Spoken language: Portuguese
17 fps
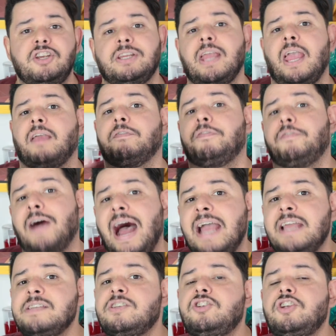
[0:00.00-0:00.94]
de quem
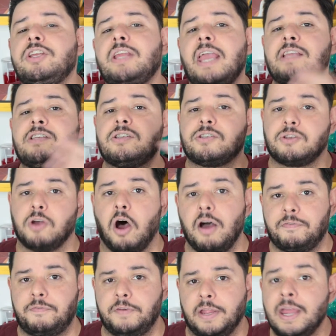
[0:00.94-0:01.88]
faz e de quem
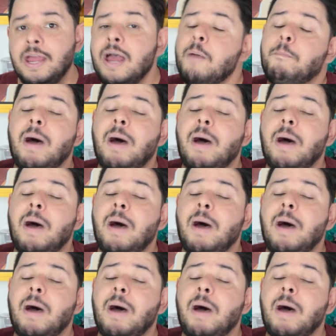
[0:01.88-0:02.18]
sofre,